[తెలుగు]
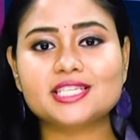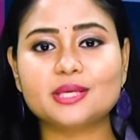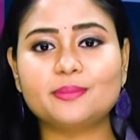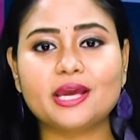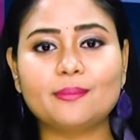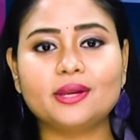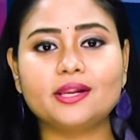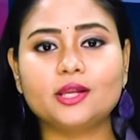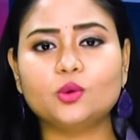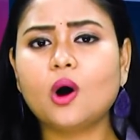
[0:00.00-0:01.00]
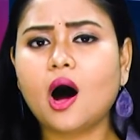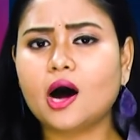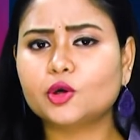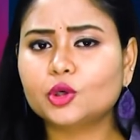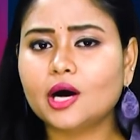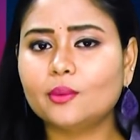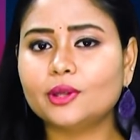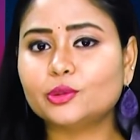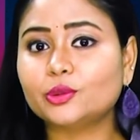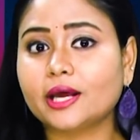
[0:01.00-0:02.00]
టీడీపీ ఎమ్మెల్యేలు అటుగా
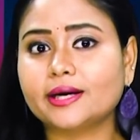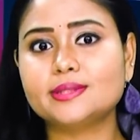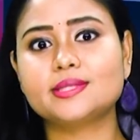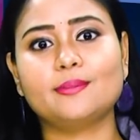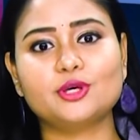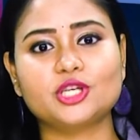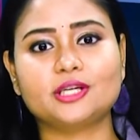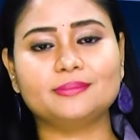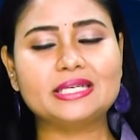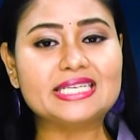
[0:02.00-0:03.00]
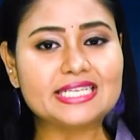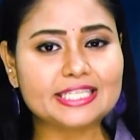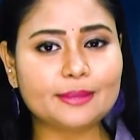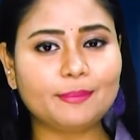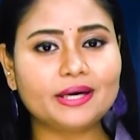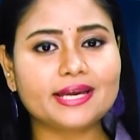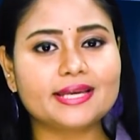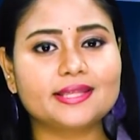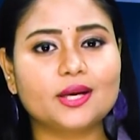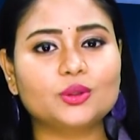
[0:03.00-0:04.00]
వెళ్తున్నారని సమాచారం ఇప్పటికే
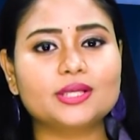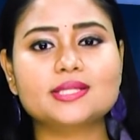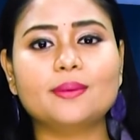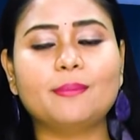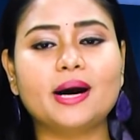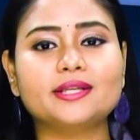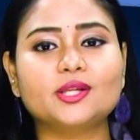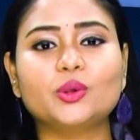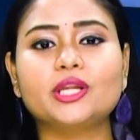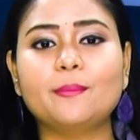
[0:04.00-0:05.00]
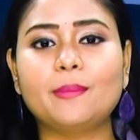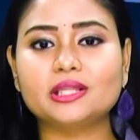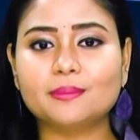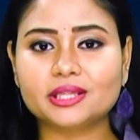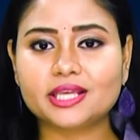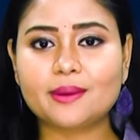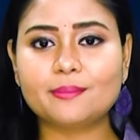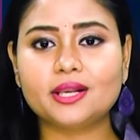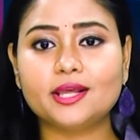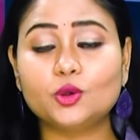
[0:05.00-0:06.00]
తెలుగుదేశం పార్టీలోని పది మంది
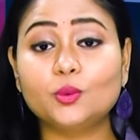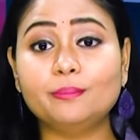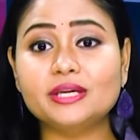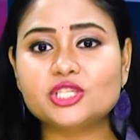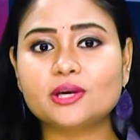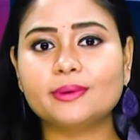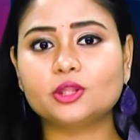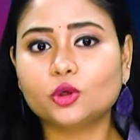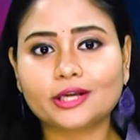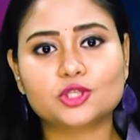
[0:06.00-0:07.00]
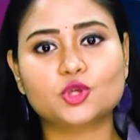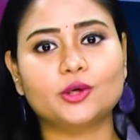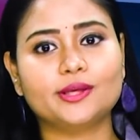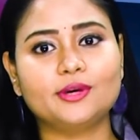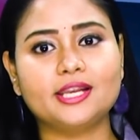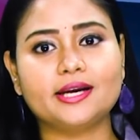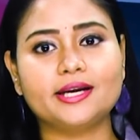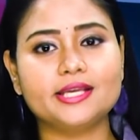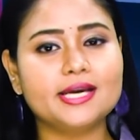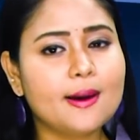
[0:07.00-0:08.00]
ఎమ్మెల్యేలు బీజేపీతో టచ్లోకి
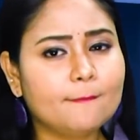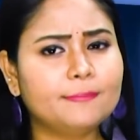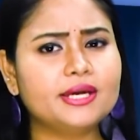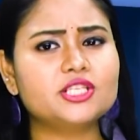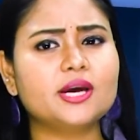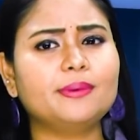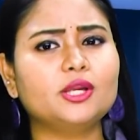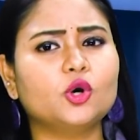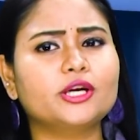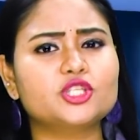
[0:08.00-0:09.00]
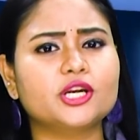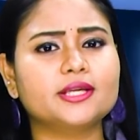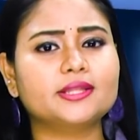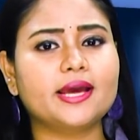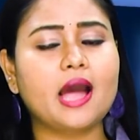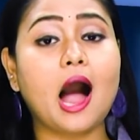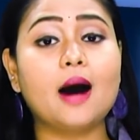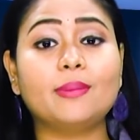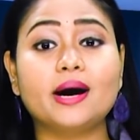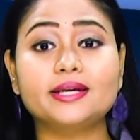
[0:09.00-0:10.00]
వెళ్లారని బీజేపీలోకి చేరితే ఆ
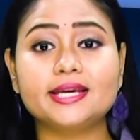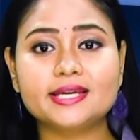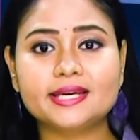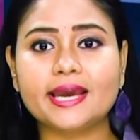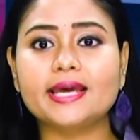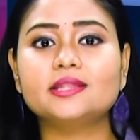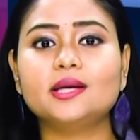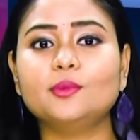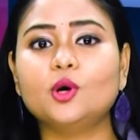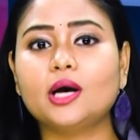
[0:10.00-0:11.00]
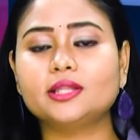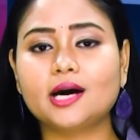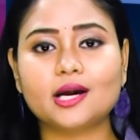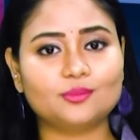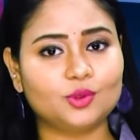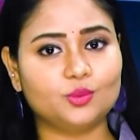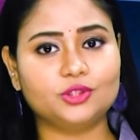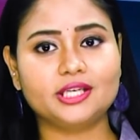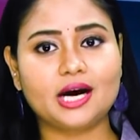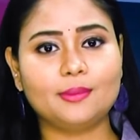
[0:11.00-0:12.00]
పార్టీ కేంద్రంలో అధికారంలో
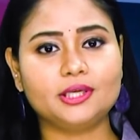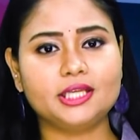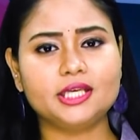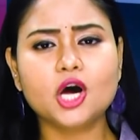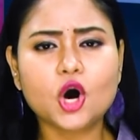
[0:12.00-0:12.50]
ఉంది కాబట్టి